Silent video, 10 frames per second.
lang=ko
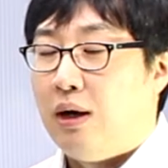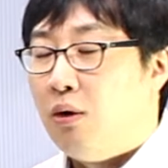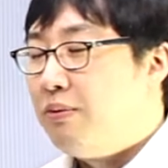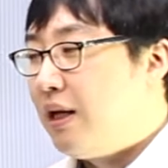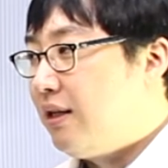
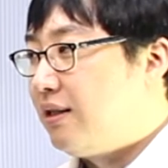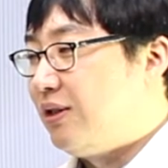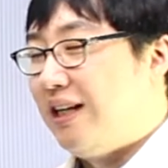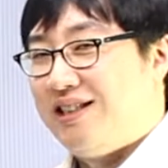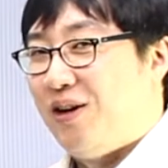없나?
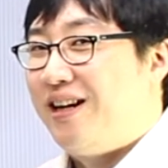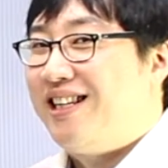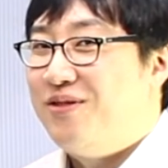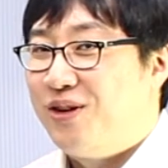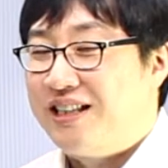그나
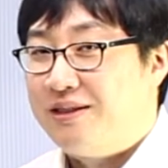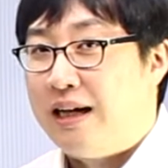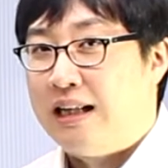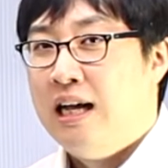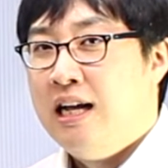정확히
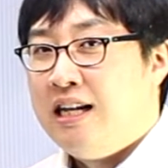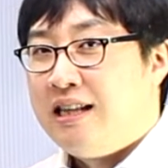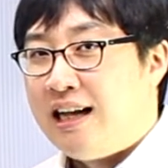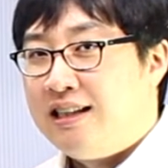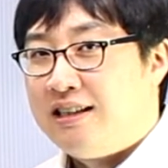모르겠지만
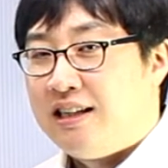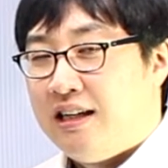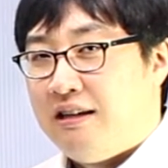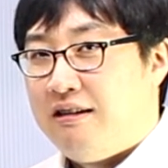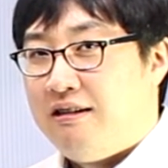나는
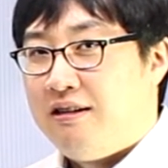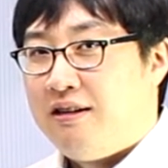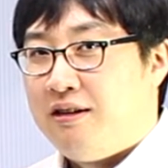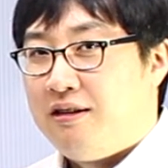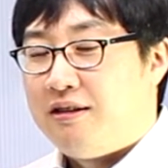
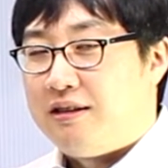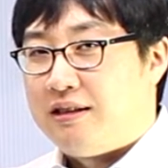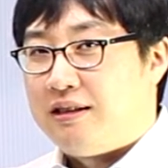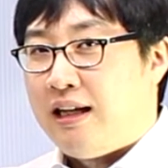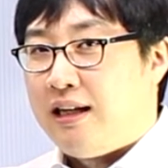어
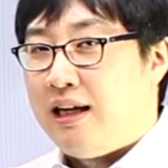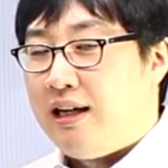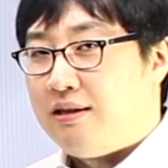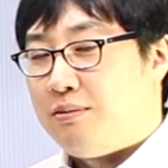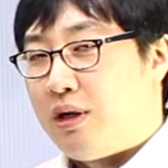
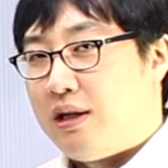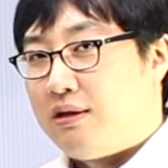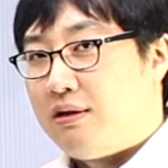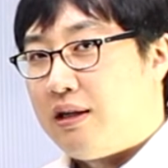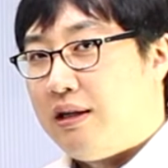내가 뭐라
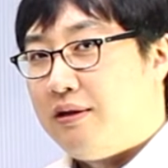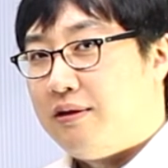그럴까요?